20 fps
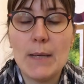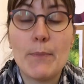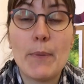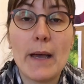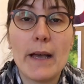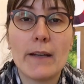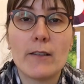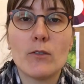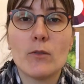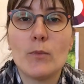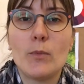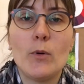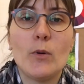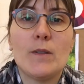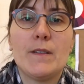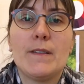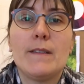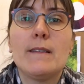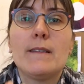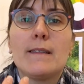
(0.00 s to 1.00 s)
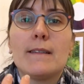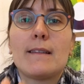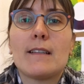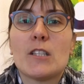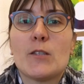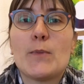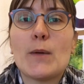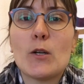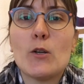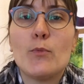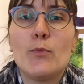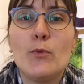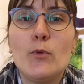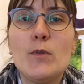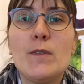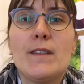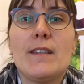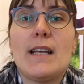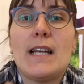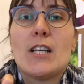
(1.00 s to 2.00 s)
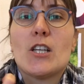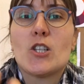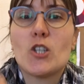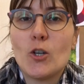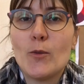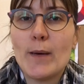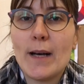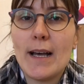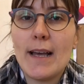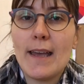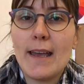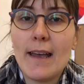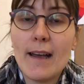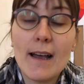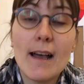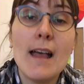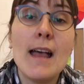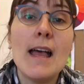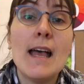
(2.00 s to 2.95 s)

Et par exemple, si ce qui t'inspire le plus, c'est la chambre à air.